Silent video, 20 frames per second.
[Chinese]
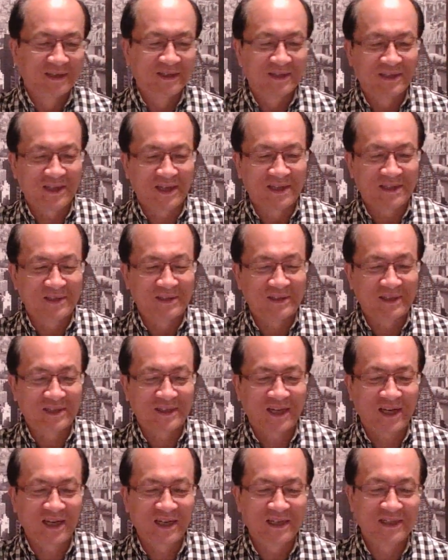但是呢，
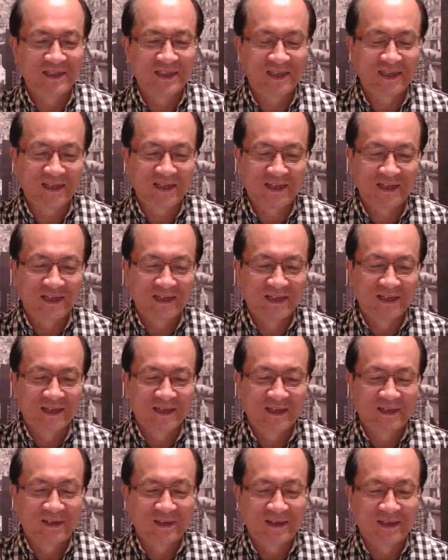他也是
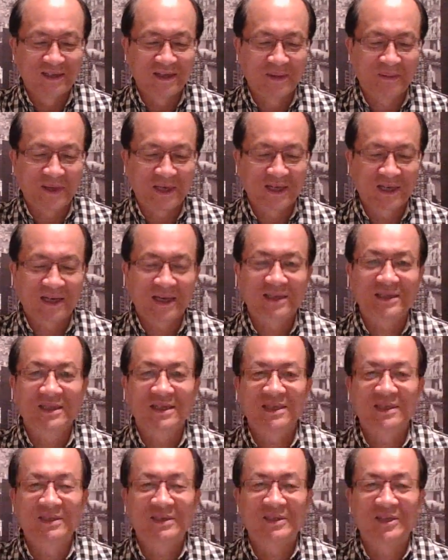也把他这
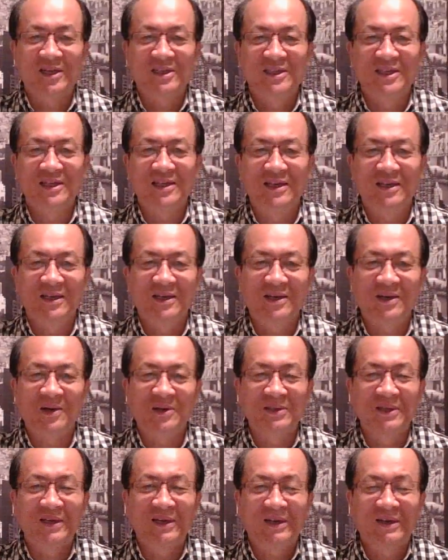个思想性格
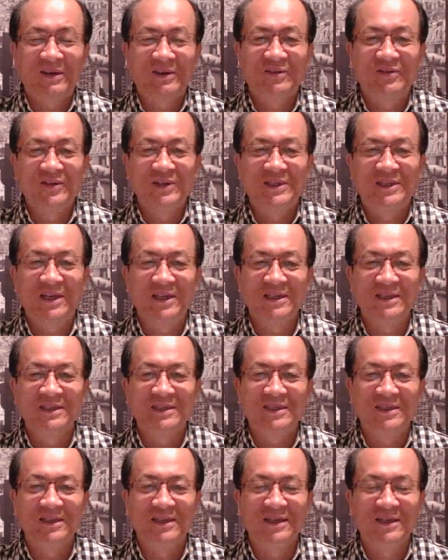搞得啊非常的
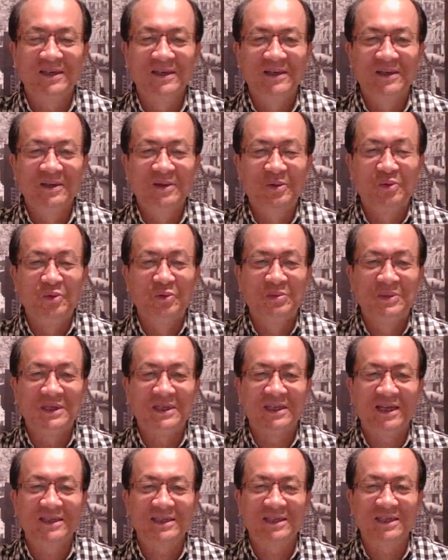这个孤
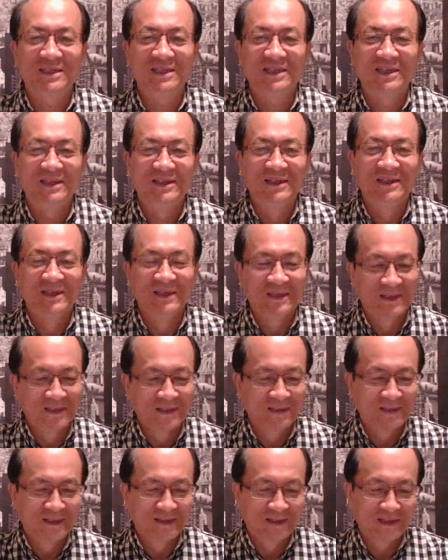僻啊，这个人。
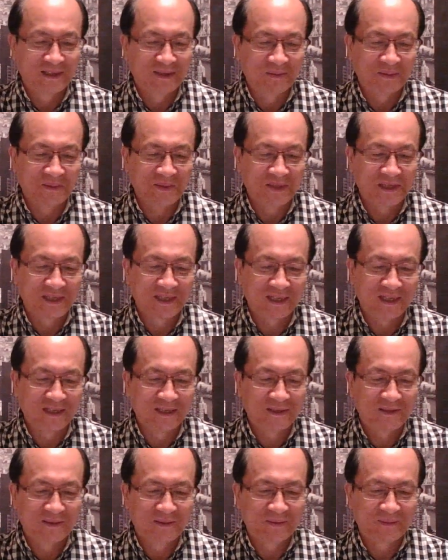那么本
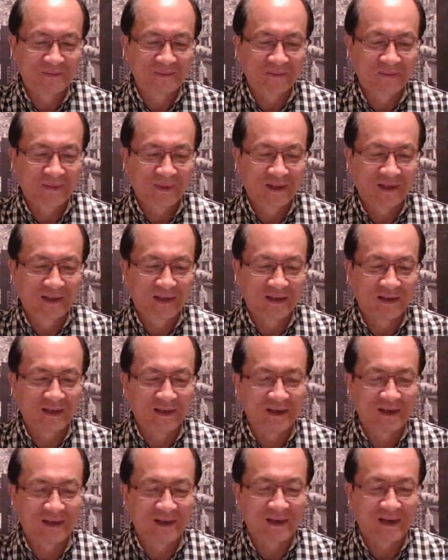身
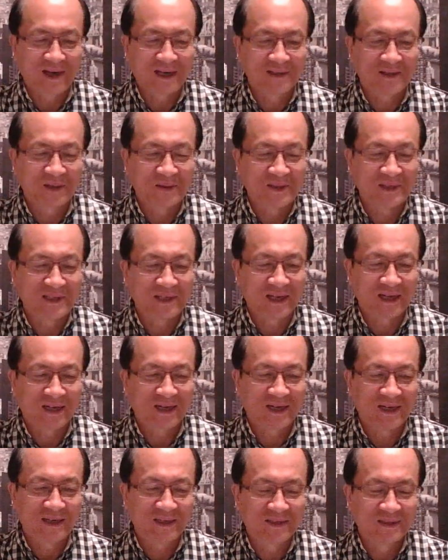呃按道理讲
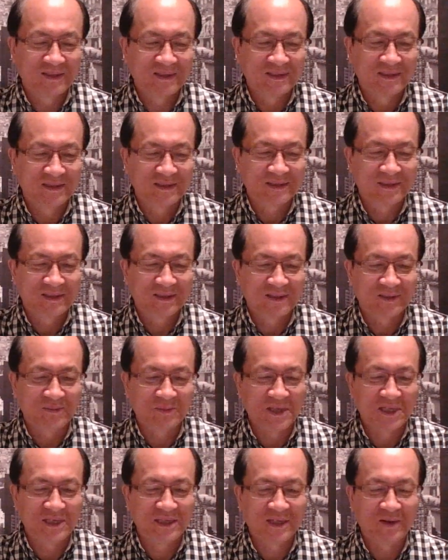啊。
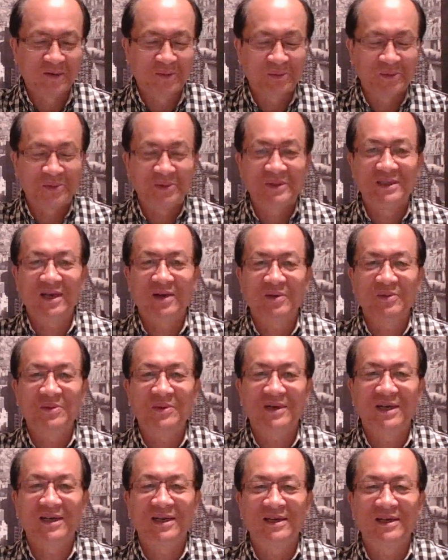民间我们都讲
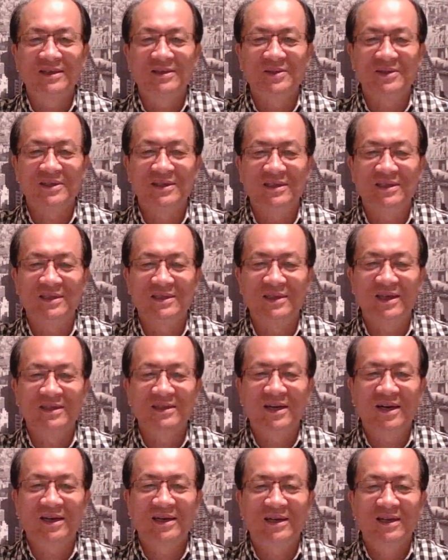过啊，就是男
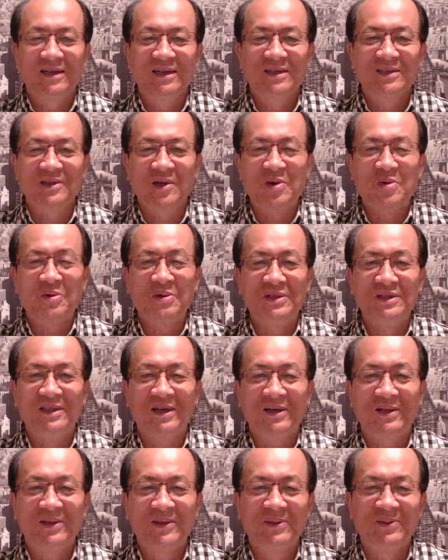大当婚
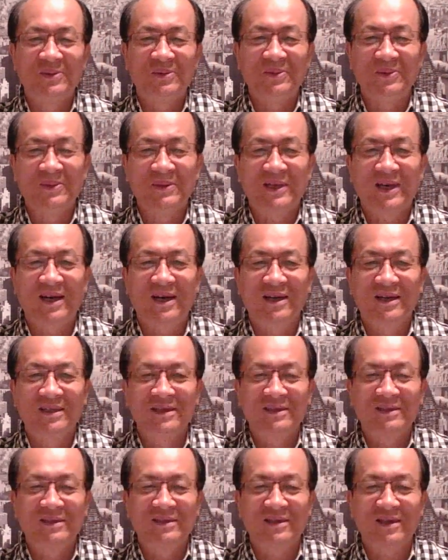呐，女大
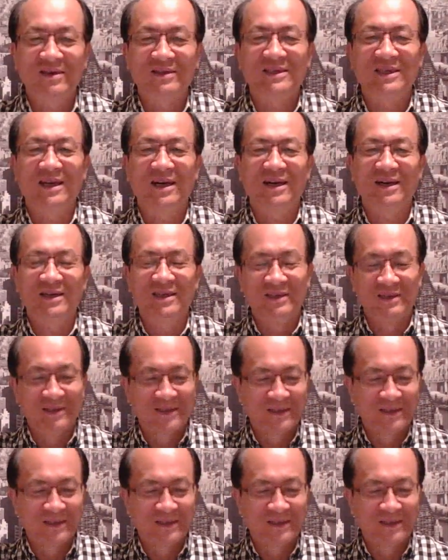当嫁啊。